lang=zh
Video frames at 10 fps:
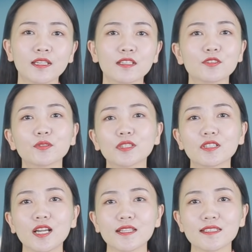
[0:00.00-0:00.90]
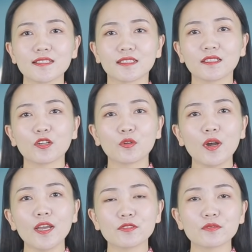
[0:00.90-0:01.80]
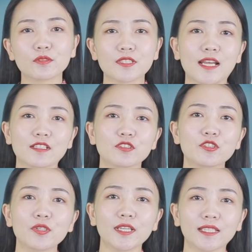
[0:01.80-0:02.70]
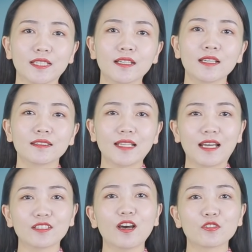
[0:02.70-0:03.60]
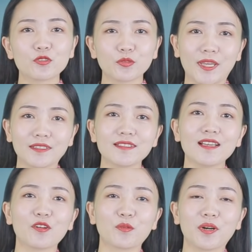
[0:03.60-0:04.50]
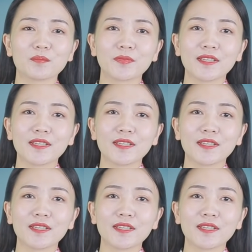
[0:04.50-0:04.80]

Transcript: 就能够让自己呢快速产生睡意，达到助眠的效果。